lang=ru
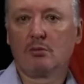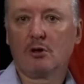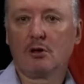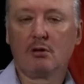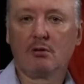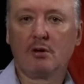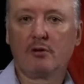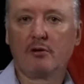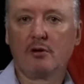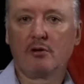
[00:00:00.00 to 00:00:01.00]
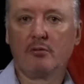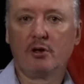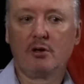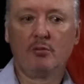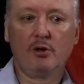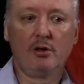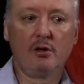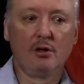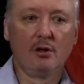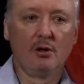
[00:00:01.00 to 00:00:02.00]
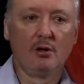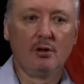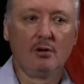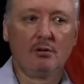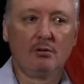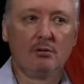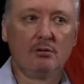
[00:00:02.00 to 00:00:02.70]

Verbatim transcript: как говорится, если бы они были э,